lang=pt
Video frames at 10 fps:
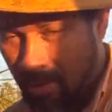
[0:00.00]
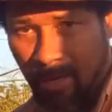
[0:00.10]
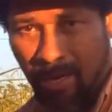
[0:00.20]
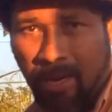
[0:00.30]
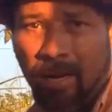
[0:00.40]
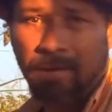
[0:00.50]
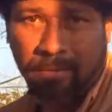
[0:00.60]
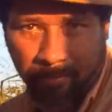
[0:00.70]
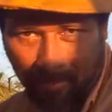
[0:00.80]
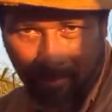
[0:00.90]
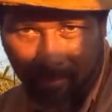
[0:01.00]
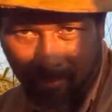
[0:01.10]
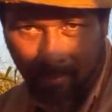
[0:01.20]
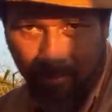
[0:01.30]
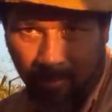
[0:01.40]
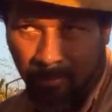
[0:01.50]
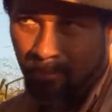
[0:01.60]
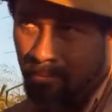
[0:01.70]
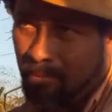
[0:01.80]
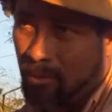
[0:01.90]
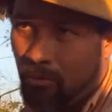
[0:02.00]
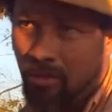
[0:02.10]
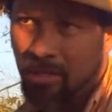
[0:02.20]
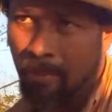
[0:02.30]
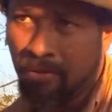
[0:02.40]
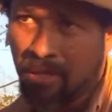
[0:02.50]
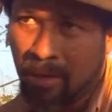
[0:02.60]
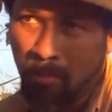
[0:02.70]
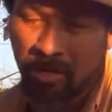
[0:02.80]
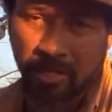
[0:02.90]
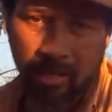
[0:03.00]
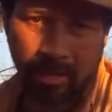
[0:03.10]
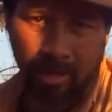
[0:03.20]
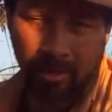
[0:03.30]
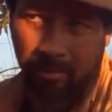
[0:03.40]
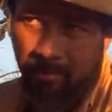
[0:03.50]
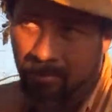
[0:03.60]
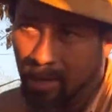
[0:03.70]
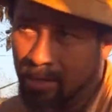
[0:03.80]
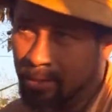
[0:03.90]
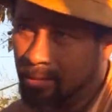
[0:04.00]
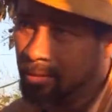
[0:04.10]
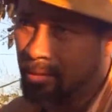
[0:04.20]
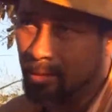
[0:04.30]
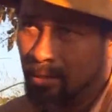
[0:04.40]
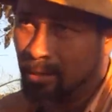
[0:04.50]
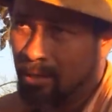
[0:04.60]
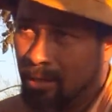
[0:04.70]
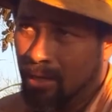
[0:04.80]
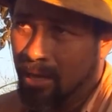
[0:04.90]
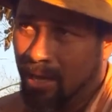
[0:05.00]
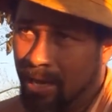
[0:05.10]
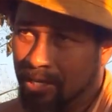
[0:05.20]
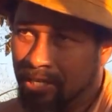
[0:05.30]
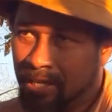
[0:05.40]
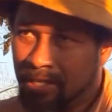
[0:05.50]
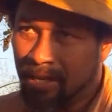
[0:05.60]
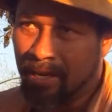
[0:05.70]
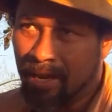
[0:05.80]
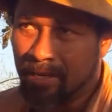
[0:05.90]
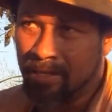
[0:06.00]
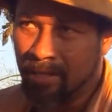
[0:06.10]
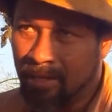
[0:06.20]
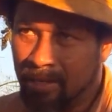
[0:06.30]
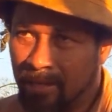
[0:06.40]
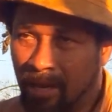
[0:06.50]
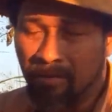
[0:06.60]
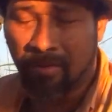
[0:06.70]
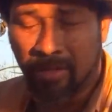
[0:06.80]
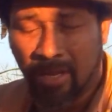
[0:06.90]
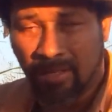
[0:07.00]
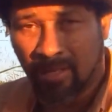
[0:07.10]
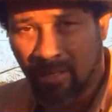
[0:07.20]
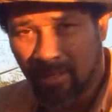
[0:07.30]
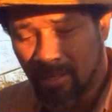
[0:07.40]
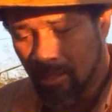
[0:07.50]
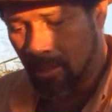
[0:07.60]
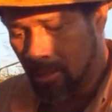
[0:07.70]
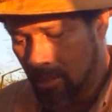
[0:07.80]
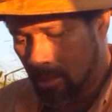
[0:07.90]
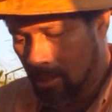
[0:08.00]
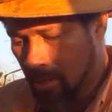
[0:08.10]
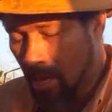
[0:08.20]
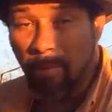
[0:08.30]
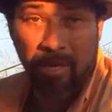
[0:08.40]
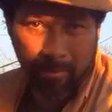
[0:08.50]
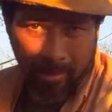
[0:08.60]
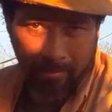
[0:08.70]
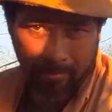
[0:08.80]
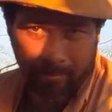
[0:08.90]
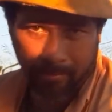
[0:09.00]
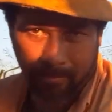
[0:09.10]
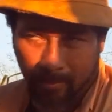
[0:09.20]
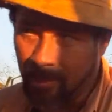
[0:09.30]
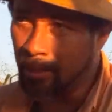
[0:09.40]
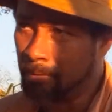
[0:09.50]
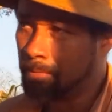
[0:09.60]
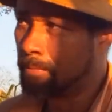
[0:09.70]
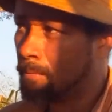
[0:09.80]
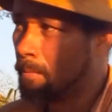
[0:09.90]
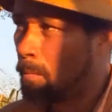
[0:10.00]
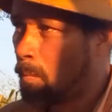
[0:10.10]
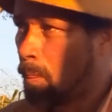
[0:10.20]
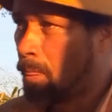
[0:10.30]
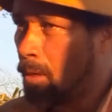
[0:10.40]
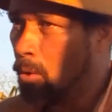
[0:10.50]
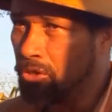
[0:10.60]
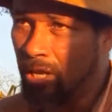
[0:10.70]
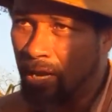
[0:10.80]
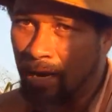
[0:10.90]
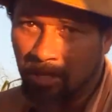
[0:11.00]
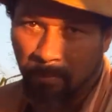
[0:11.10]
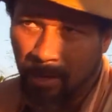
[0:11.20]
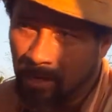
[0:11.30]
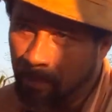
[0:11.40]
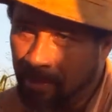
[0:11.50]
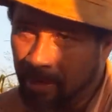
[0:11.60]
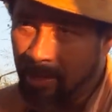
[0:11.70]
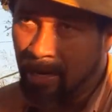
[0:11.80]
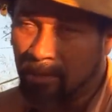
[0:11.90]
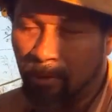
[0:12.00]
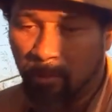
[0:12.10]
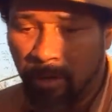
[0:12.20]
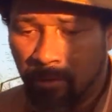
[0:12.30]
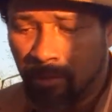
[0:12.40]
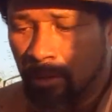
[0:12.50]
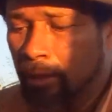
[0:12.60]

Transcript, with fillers: Né? Ela cai. Não vou dizer para você que é morte instantânea, mas a chance dessa criança sair viva dessa é mínima, né? Ou se ela cai de pé, de repente ela engancha pelo meio.